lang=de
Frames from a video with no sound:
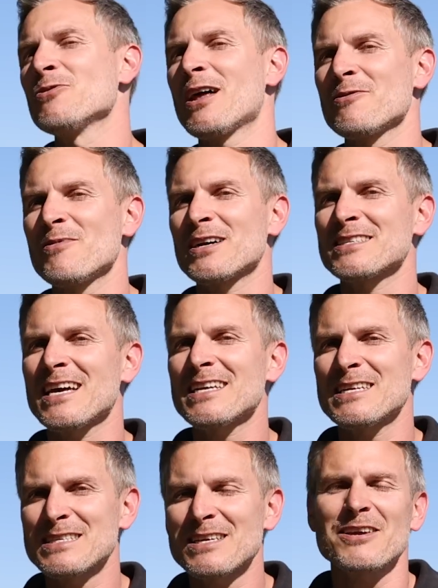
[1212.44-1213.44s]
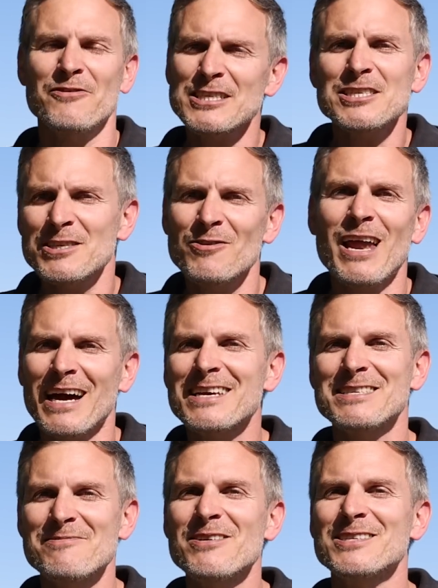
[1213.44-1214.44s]
Sohn hat immer gesagt, jetzt quatsch ich so
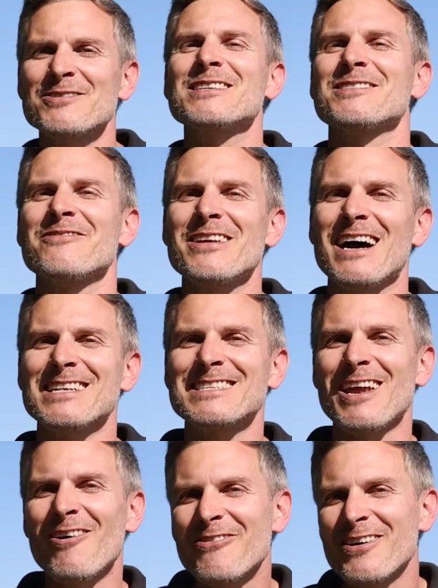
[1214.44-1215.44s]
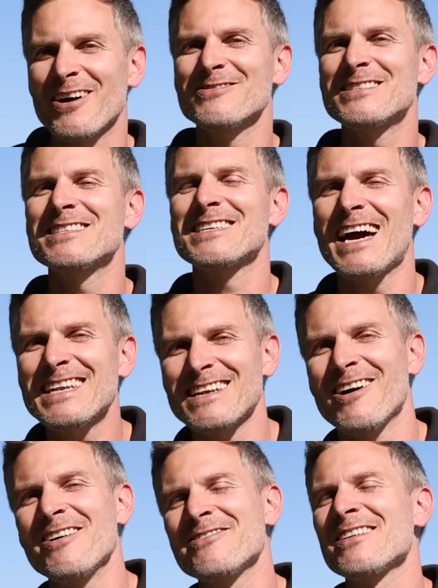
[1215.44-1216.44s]
lange, seh mal zu, dass du wieder ans Laufen kommst. Die Zeit
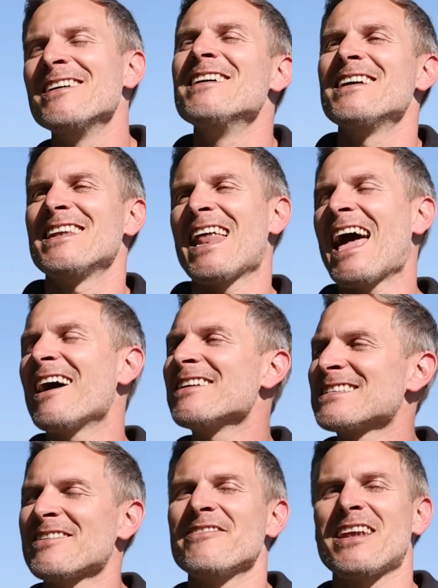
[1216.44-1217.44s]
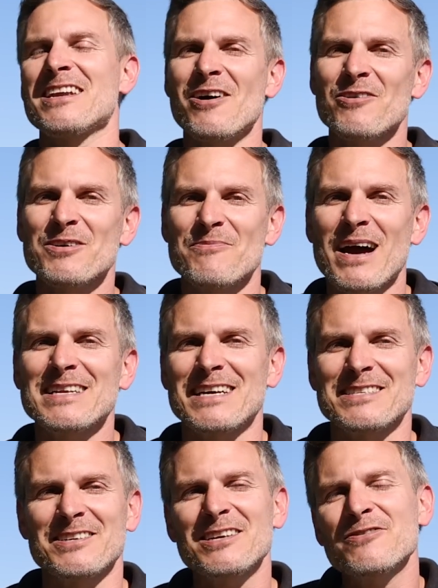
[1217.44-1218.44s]
läuft. Naja, und das haben wir dann ja auch gemacht.
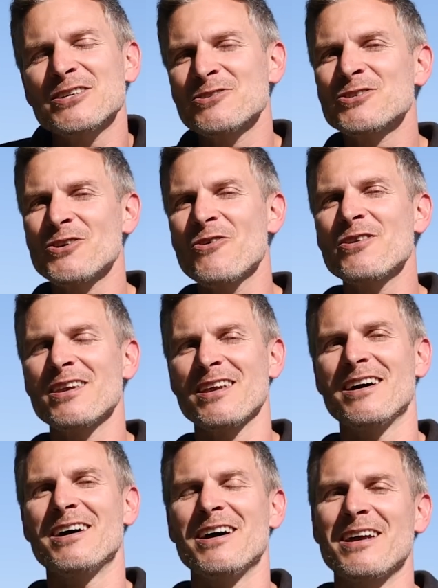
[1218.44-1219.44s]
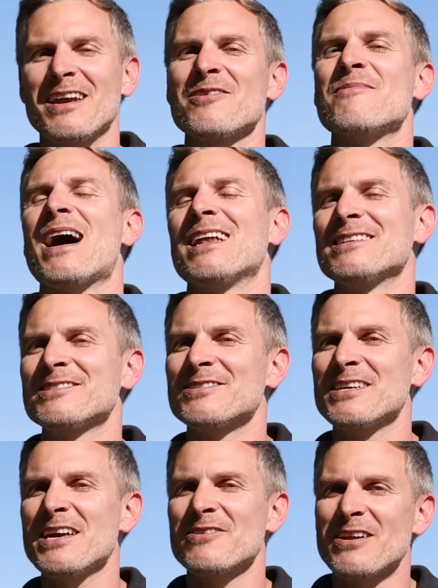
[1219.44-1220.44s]
Also das war schon schön, äh, dann nochmal alle zu
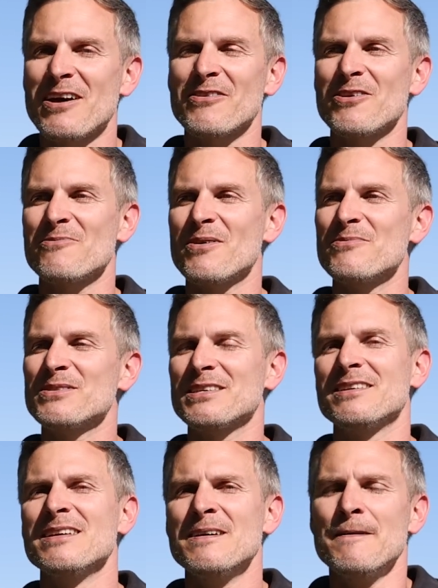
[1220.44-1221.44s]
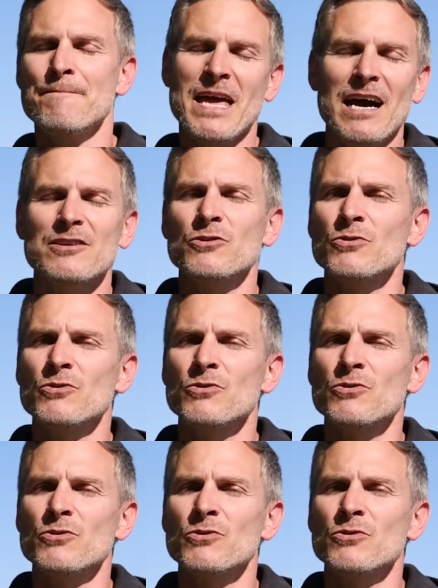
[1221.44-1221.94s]
sehen und einfach nochmal ein bisschen ja,